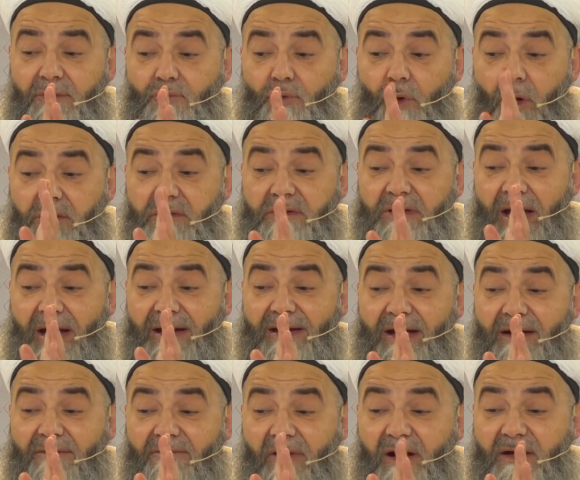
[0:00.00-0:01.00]
dört
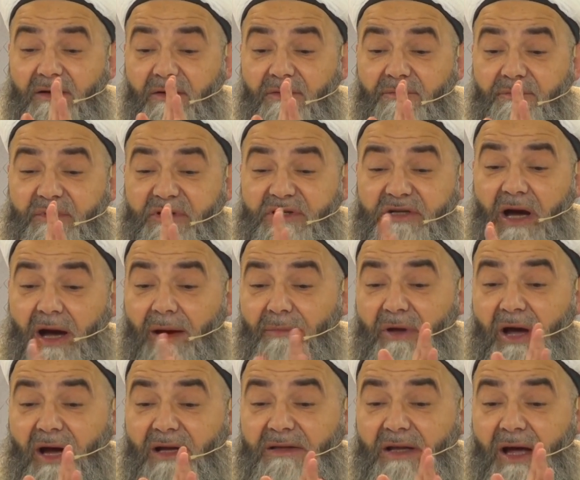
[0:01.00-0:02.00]
dernek vakıf bir
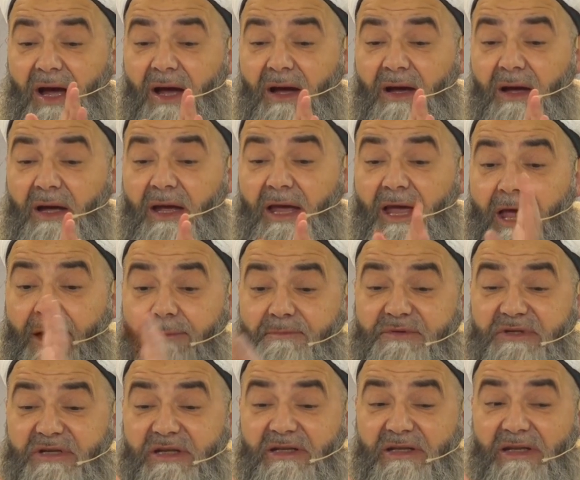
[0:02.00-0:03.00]
camiada
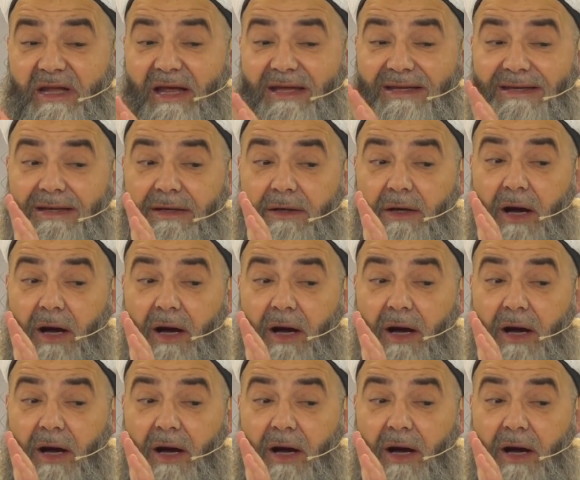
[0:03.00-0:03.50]
hepsinde